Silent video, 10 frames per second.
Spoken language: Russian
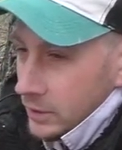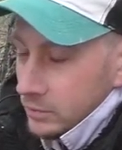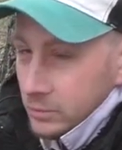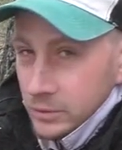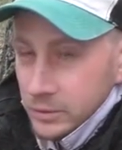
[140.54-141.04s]

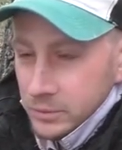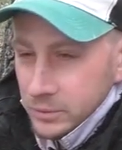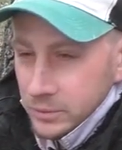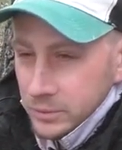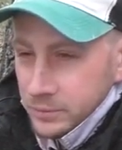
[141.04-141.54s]
Вот
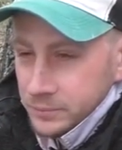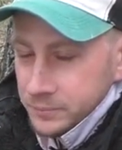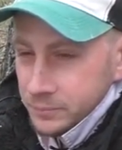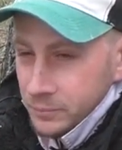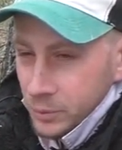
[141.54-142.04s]
его
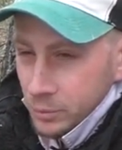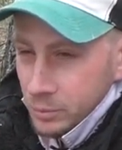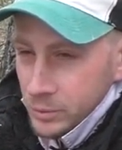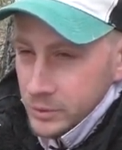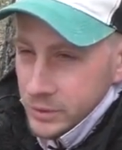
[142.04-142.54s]
пьют
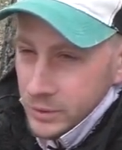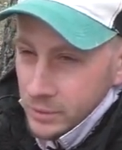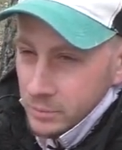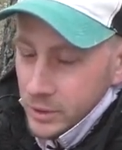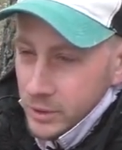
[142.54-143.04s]
просто
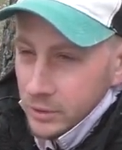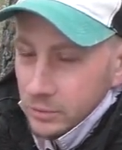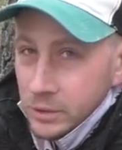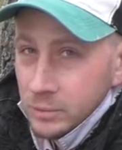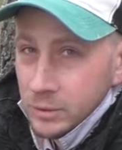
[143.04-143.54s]
как
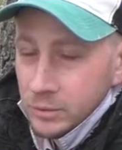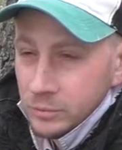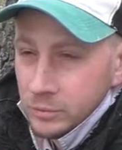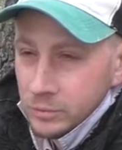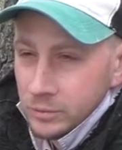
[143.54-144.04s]
минеральную
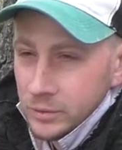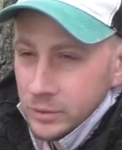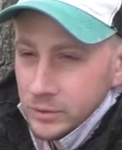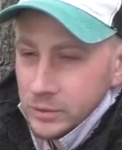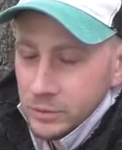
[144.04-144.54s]
добавку.
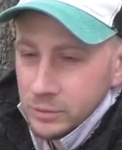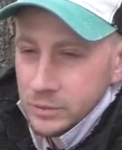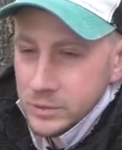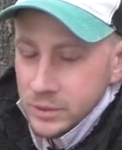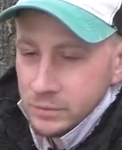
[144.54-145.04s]
Некоторые его
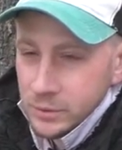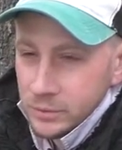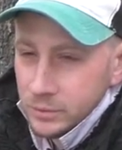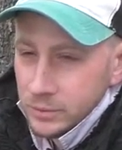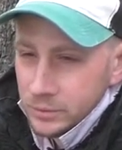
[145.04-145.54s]

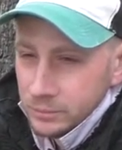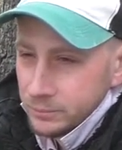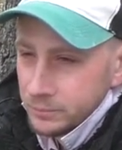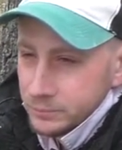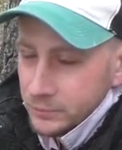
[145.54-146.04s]
консервируют,
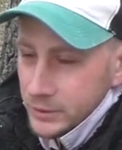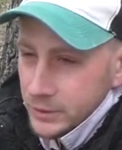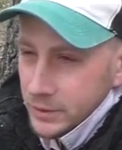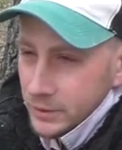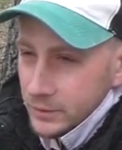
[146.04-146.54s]
там, не
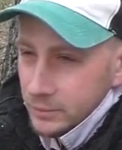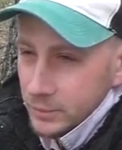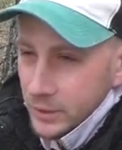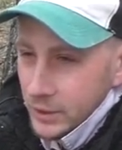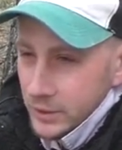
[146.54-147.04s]
знаю, там,
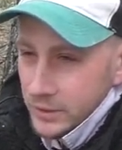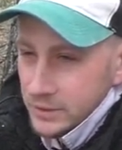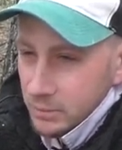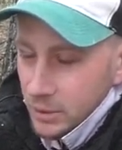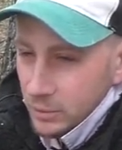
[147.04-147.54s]
и
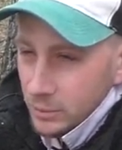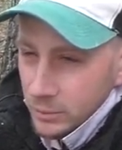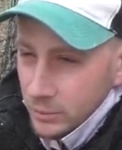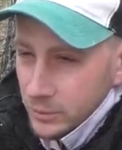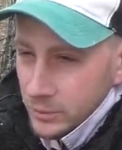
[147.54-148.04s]

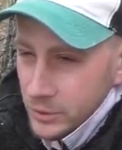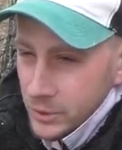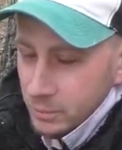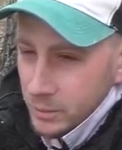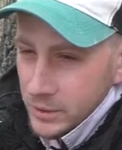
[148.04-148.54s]
самогон гонят, и
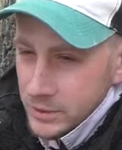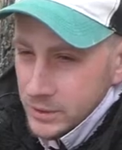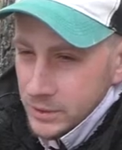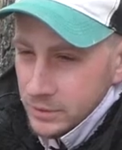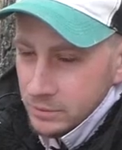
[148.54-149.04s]

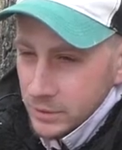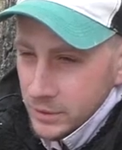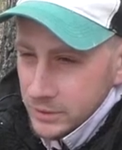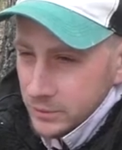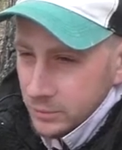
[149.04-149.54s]
шампанское, и
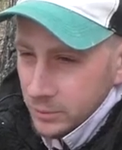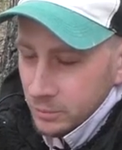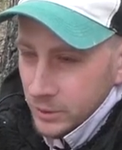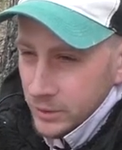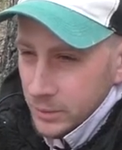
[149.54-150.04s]
квас. Ну,
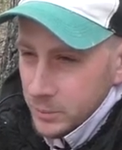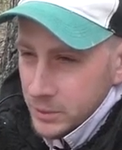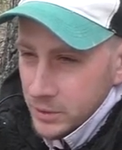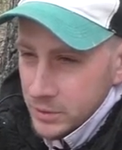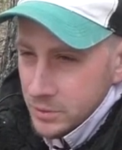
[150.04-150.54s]
любые
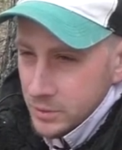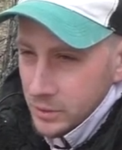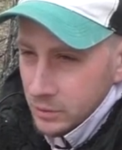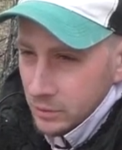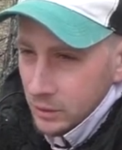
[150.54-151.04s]
напитки из него
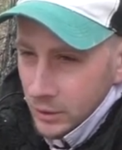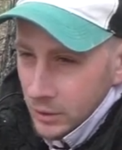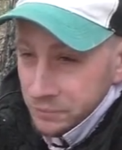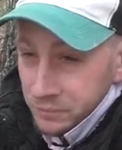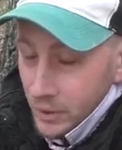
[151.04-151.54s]
делают.
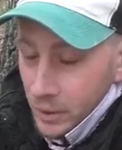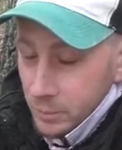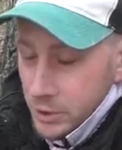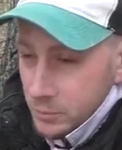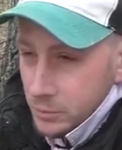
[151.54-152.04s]

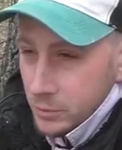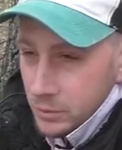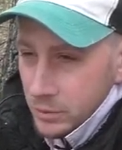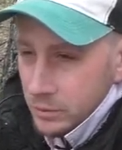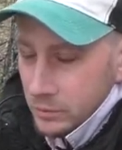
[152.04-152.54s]
Опять же,
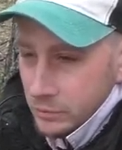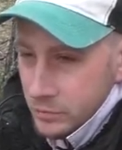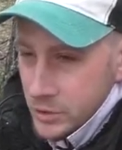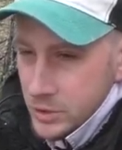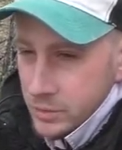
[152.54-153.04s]
пьют в
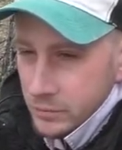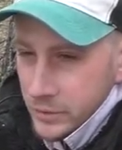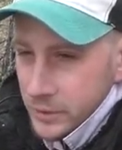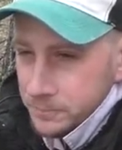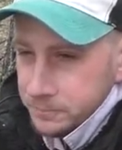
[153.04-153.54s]
чистом
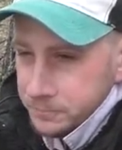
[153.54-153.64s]
виде.